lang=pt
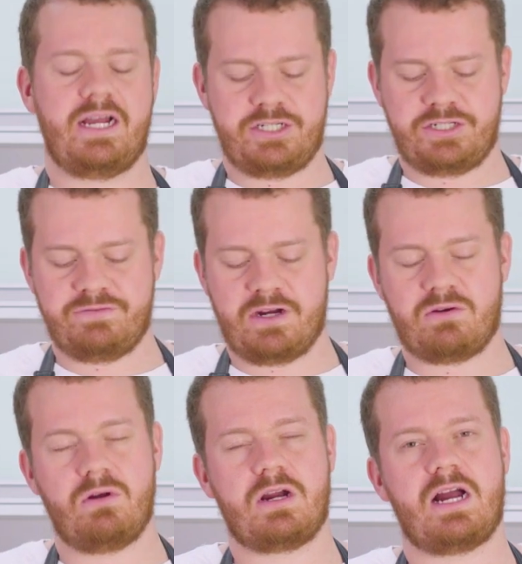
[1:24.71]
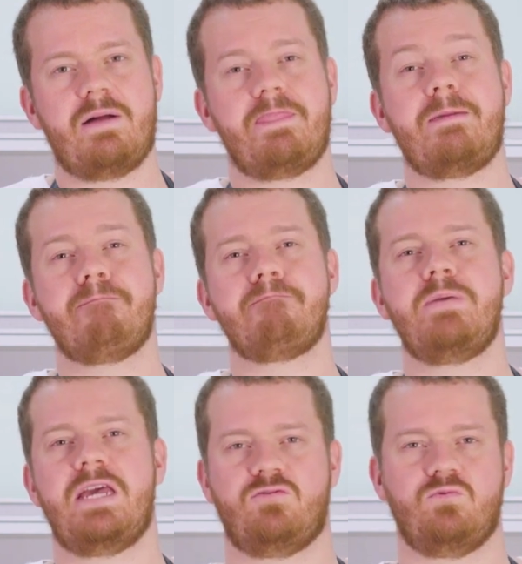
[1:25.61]
a gente vai colocar e
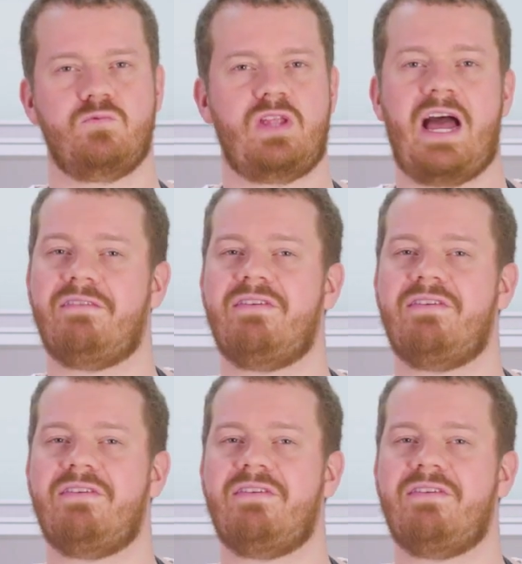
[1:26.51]
besuntar,